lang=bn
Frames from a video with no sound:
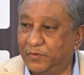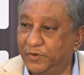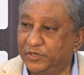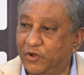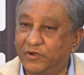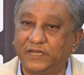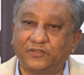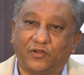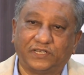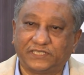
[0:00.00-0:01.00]
ওই ধরনের
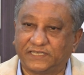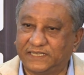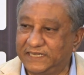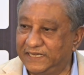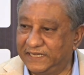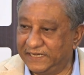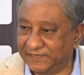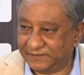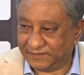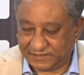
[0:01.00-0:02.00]
দলের সাথে খেলে
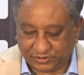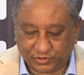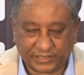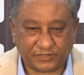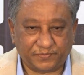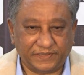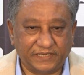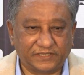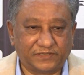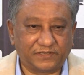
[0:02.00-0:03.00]
কিছু
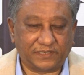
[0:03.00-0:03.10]
এক্সপিরিয়েন্স